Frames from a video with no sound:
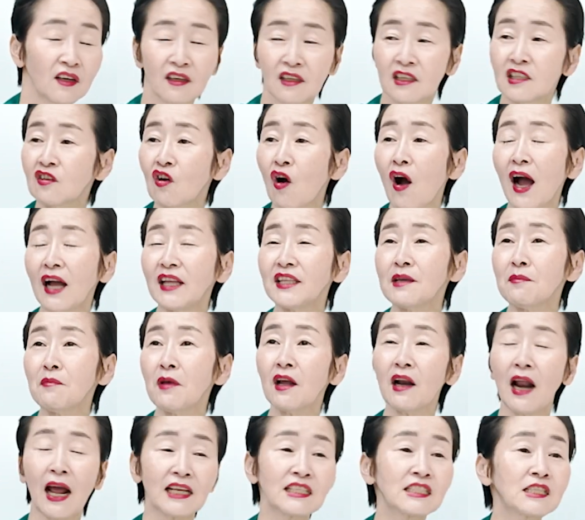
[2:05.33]
그거
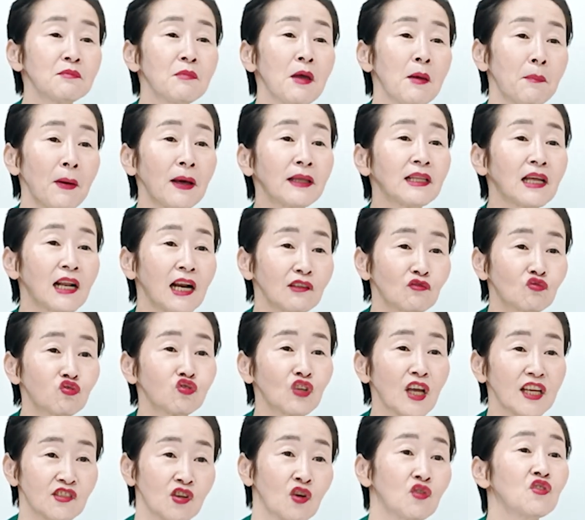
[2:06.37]
아니면 아침에 바나나
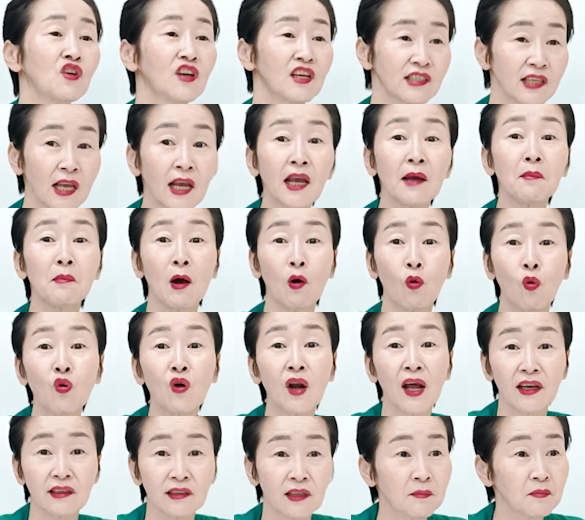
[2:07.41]
두개 저녁에 세개만
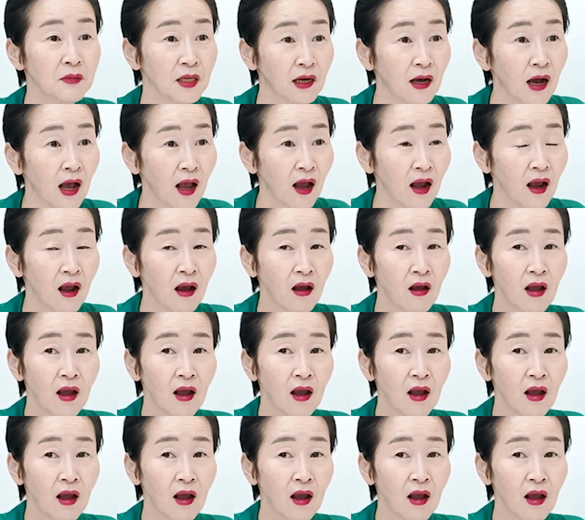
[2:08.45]
골라야 됩니까?